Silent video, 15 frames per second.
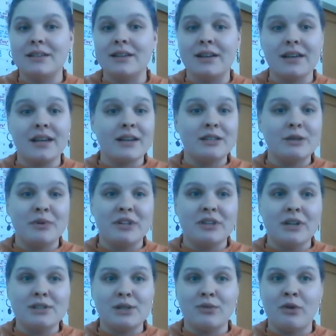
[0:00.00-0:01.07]
А, я рада
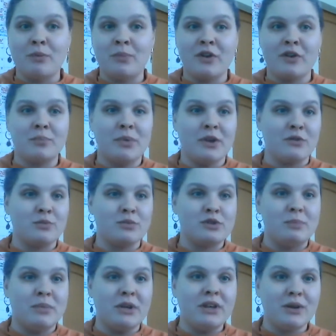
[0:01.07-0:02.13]
передать слово первому
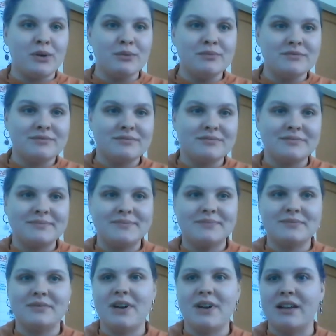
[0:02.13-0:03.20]
спикеру,
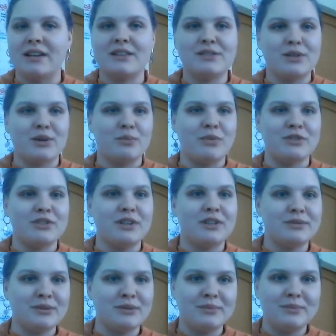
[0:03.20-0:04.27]
Алексею
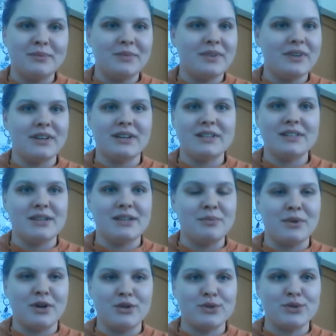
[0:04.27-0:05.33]
Баженову.
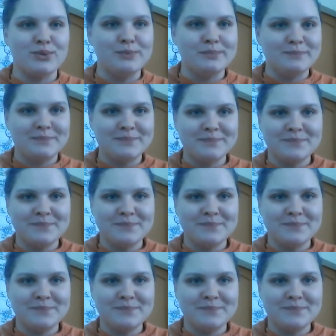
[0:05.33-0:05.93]
Алексей, прошу.